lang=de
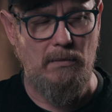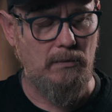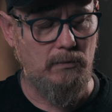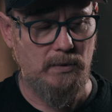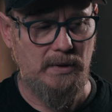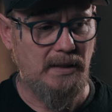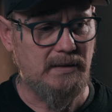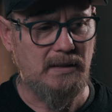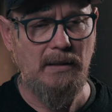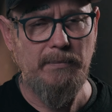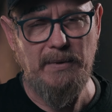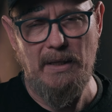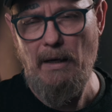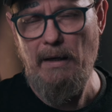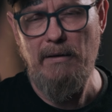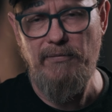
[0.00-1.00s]
Und es gibt
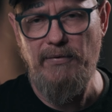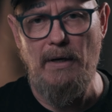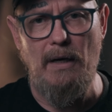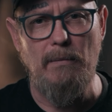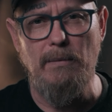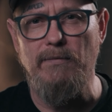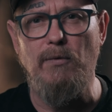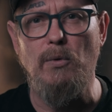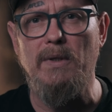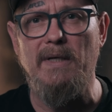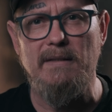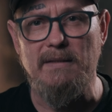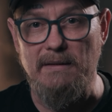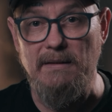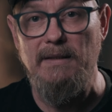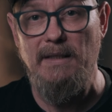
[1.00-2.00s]
keine Farbe, wo
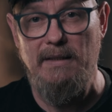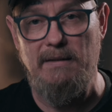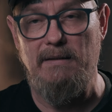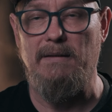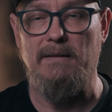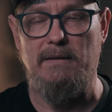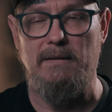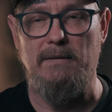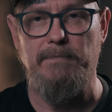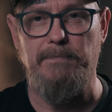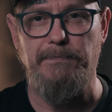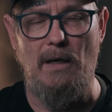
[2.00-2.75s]
das nicht ist.